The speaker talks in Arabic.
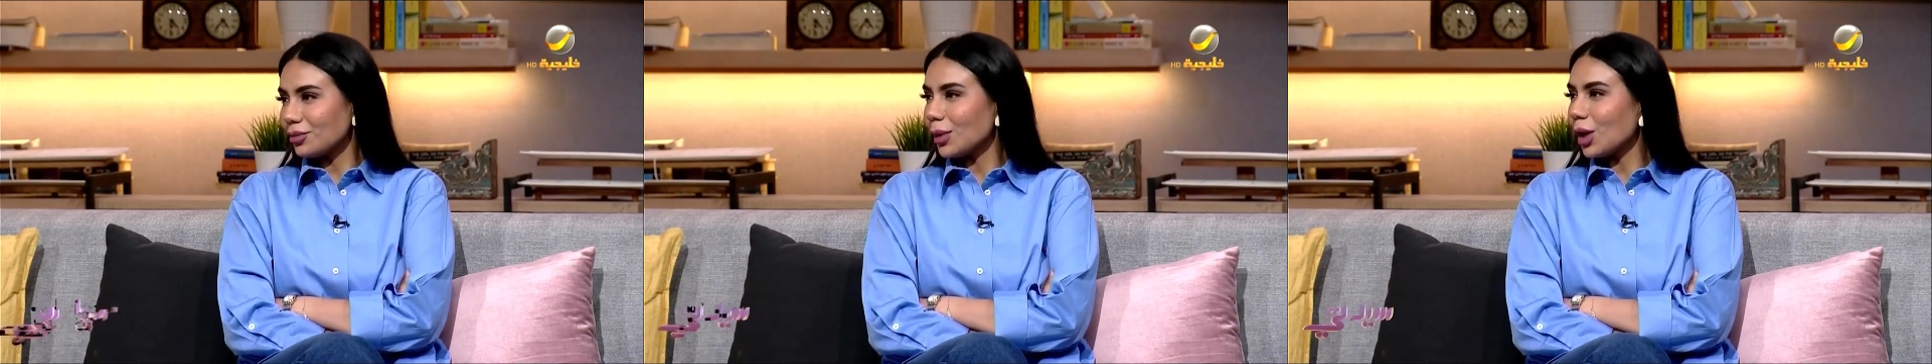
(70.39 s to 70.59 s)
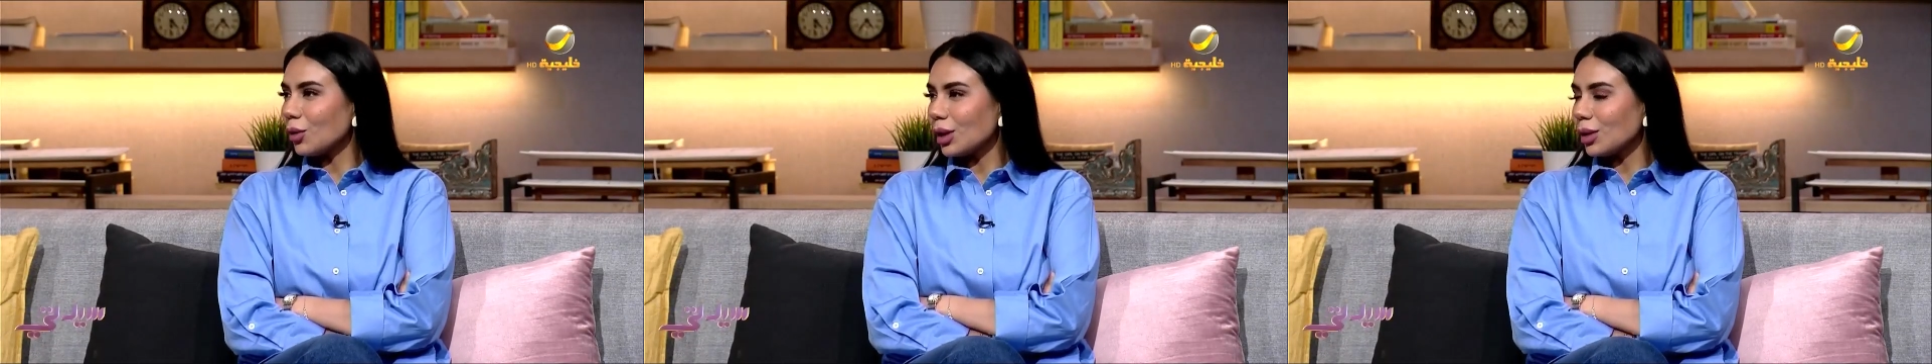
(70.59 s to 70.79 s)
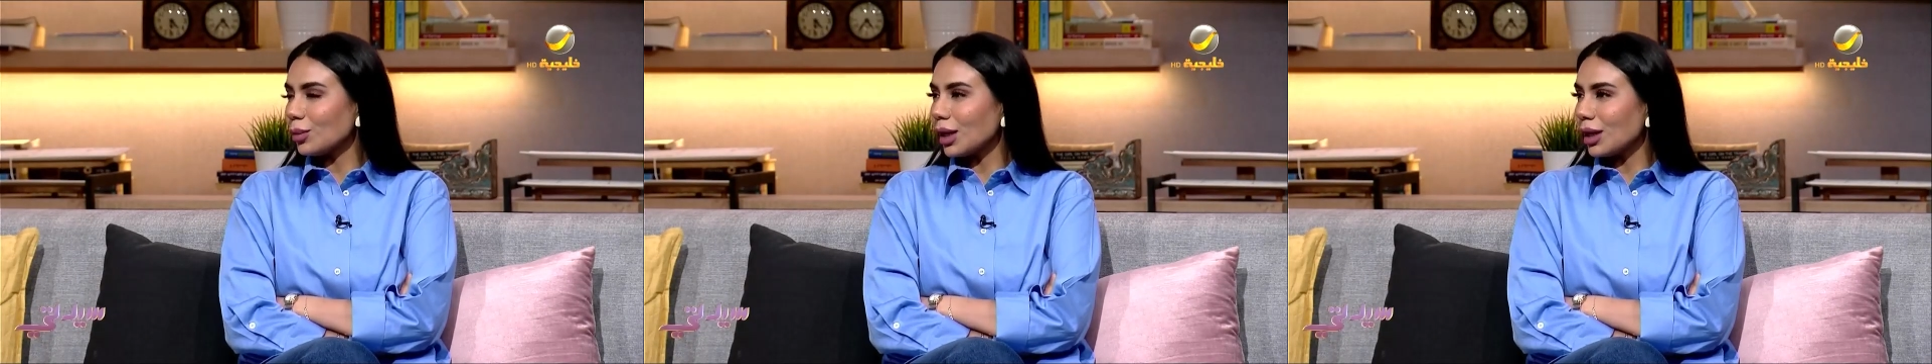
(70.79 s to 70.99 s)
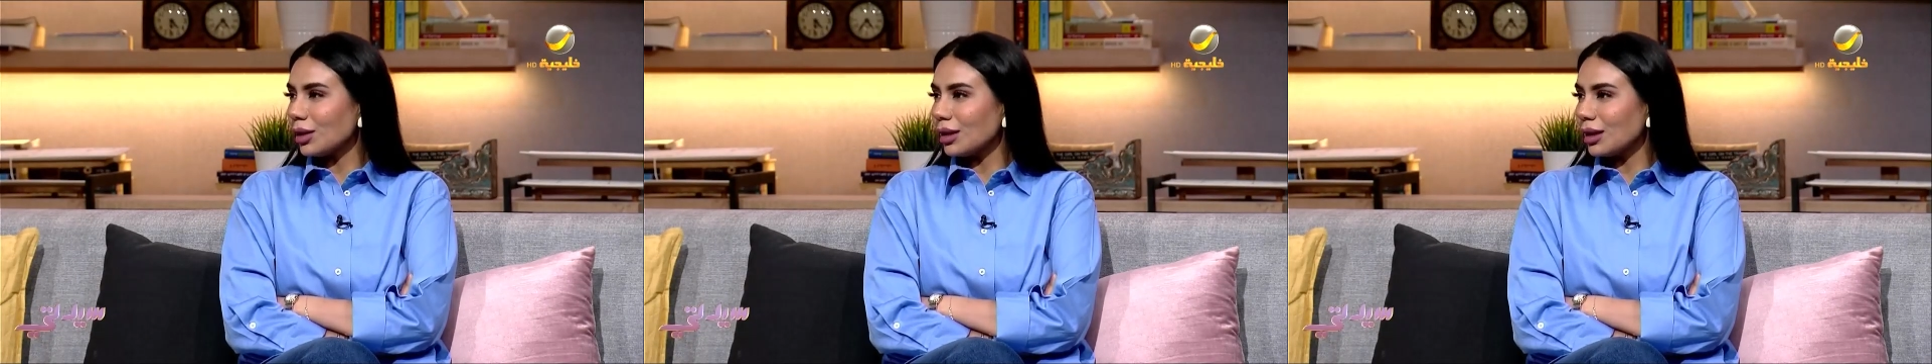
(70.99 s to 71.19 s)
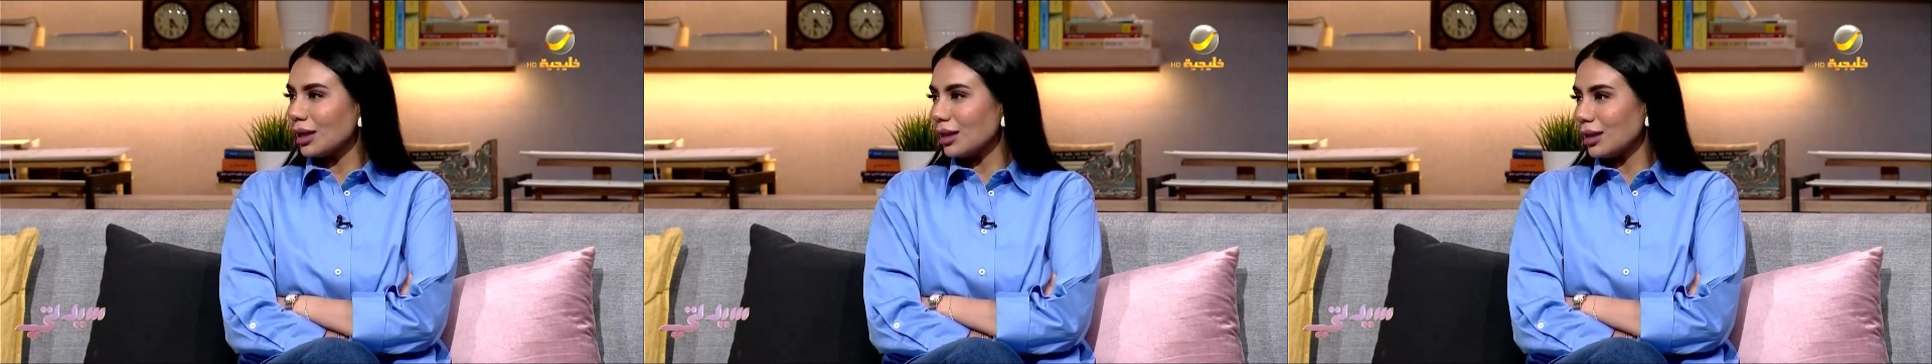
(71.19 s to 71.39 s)
ما هو
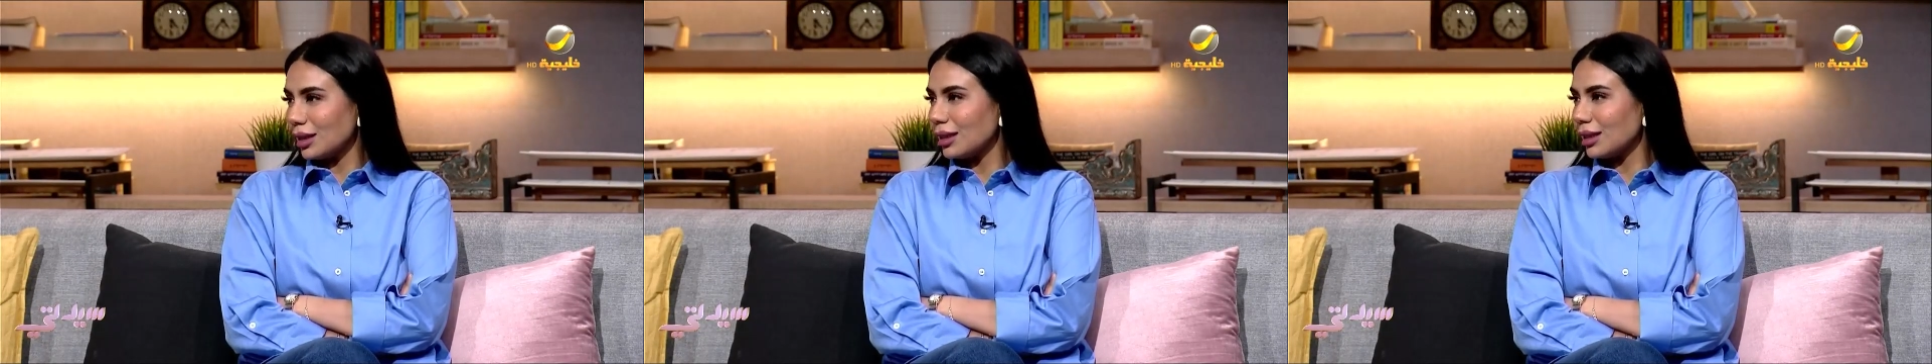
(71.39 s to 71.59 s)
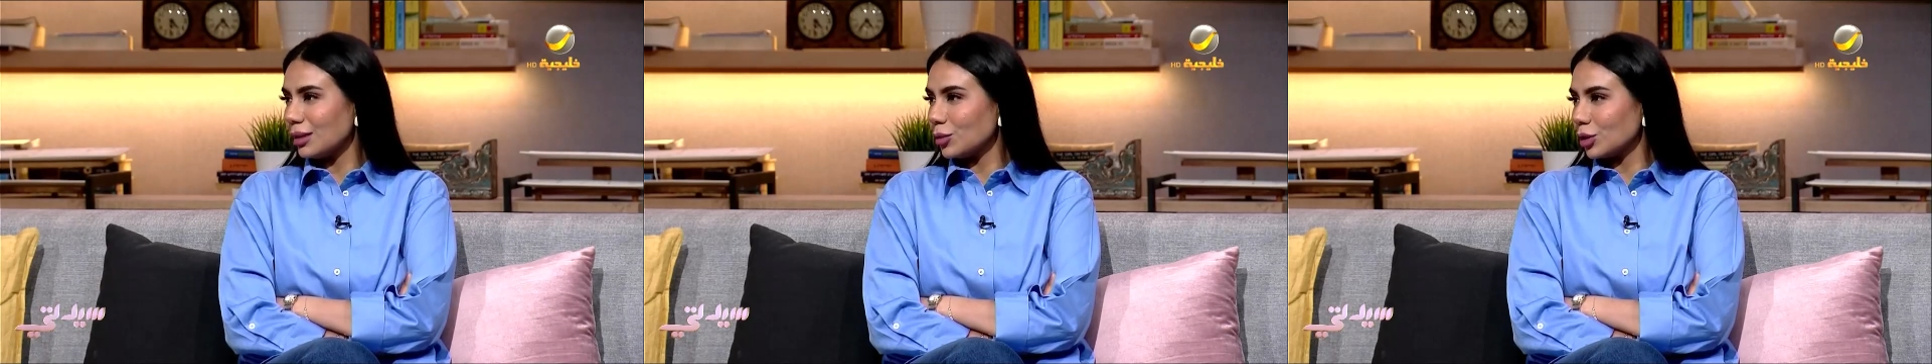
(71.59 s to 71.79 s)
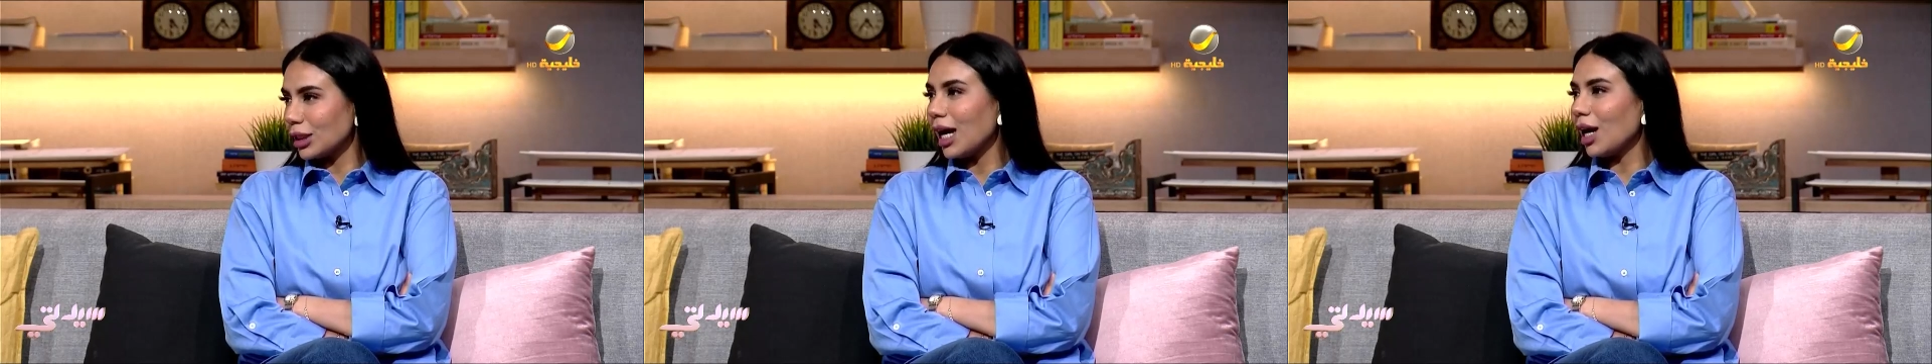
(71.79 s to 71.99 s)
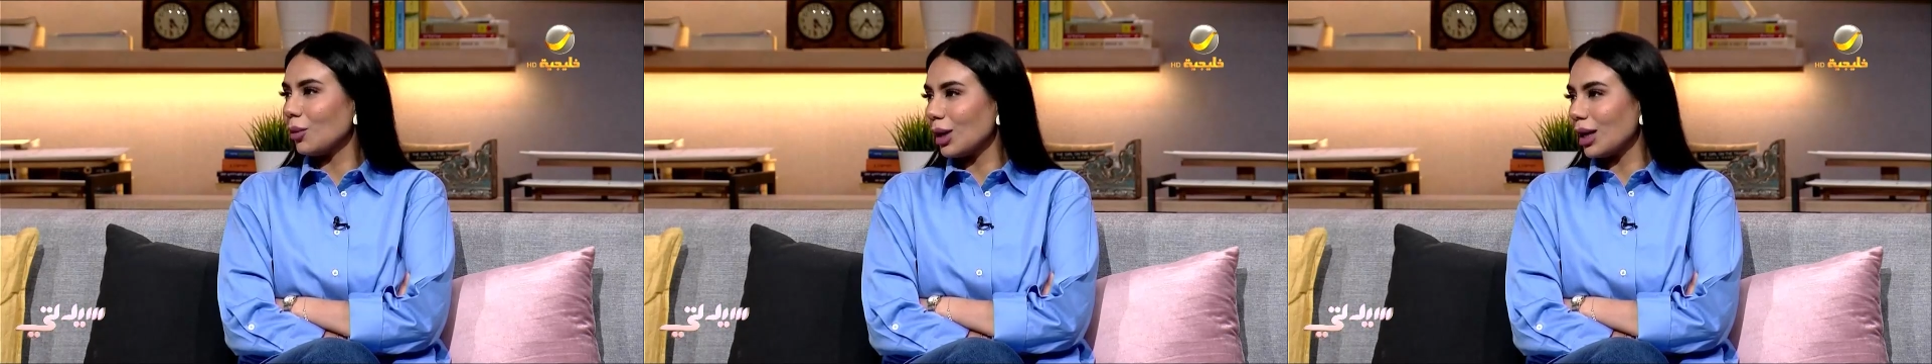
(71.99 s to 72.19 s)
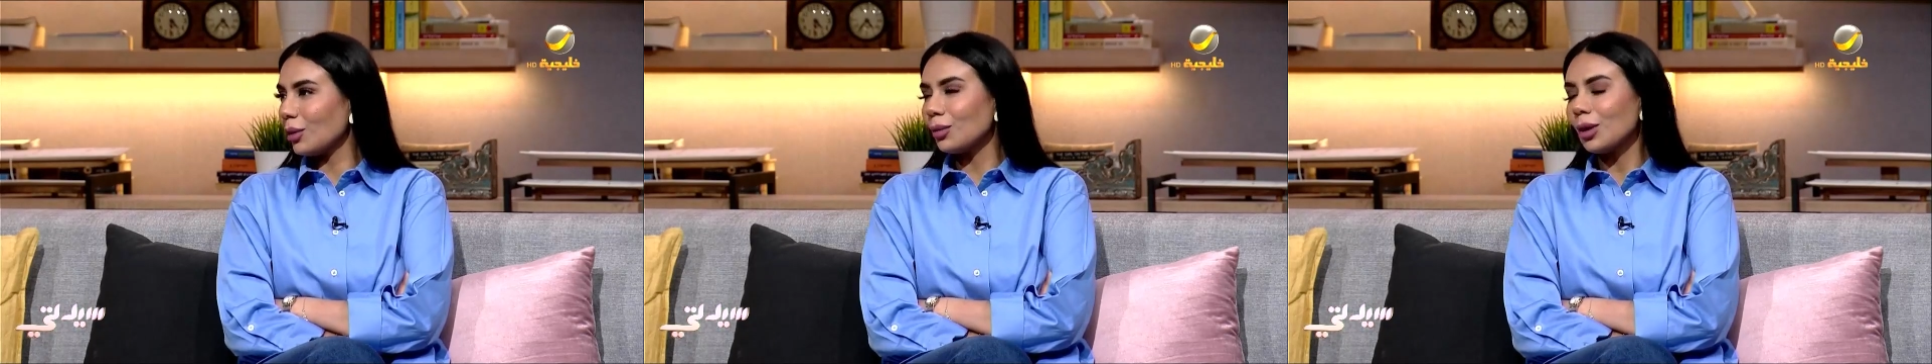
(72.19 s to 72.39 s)
المتاح
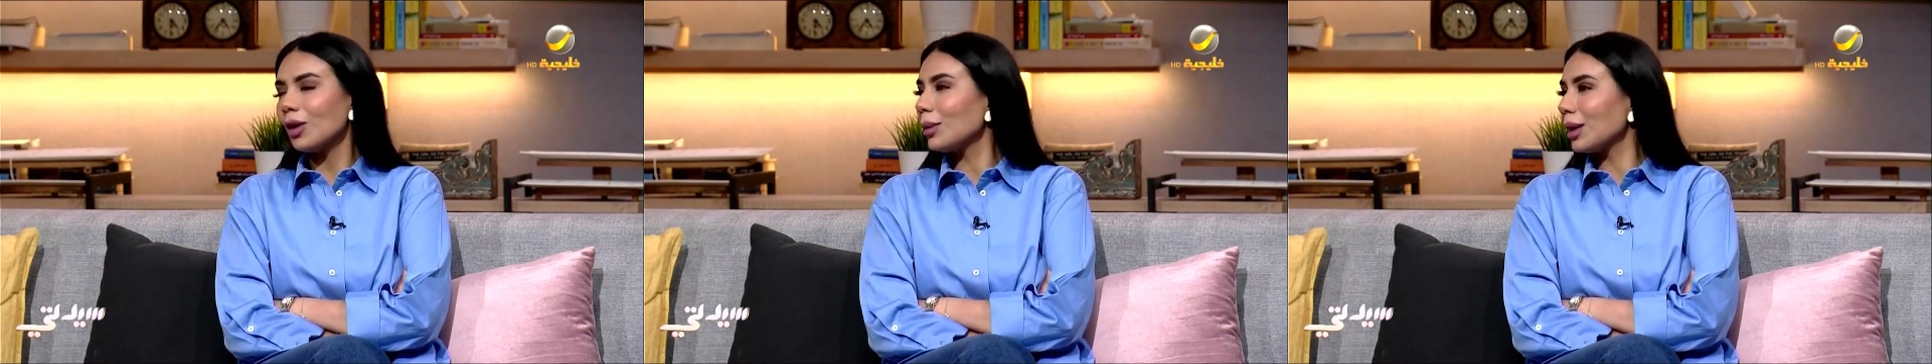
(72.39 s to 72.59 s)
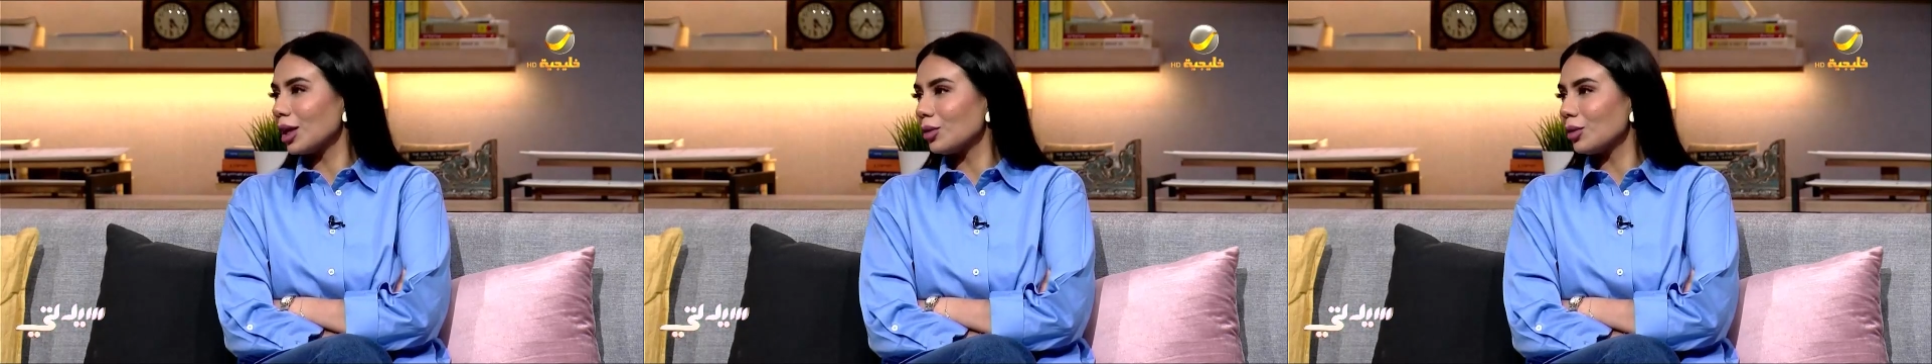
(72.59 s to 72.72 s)
وما